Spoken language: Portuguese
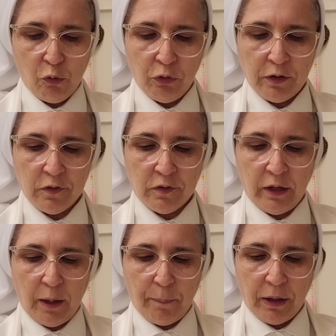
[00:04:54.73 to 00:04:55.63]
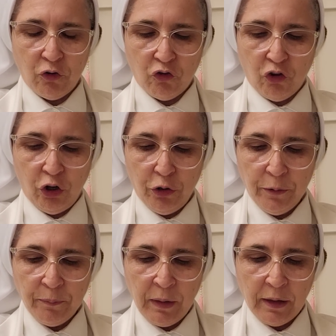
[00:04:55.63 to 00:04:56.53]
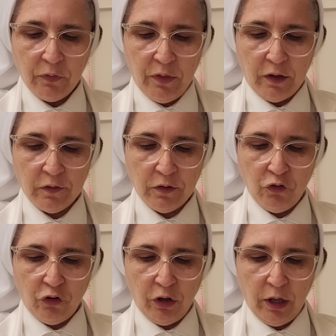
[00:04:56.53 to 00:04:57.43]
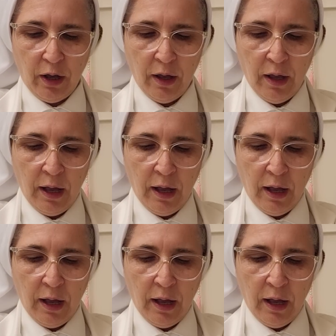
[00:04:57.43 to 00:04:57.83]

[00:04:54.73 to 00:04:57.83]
acontecer a partir desse dia.